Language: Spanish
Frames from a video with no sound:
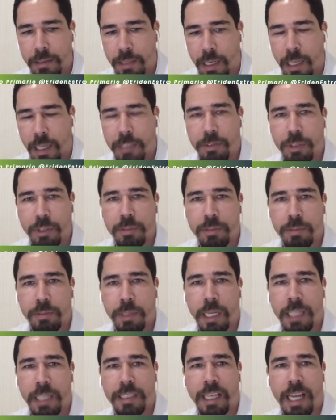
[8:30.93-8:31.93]
relaciones
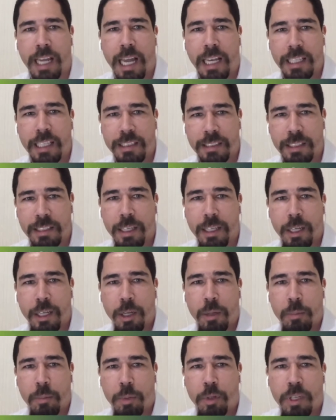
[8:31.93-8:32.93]
bilaterales,
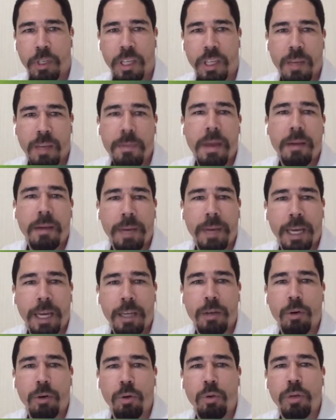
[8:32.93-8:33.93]
porque debe
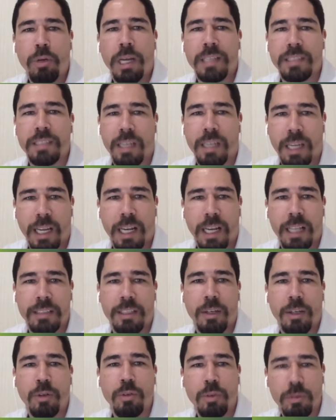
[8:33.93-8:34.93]
haber unas reglas de,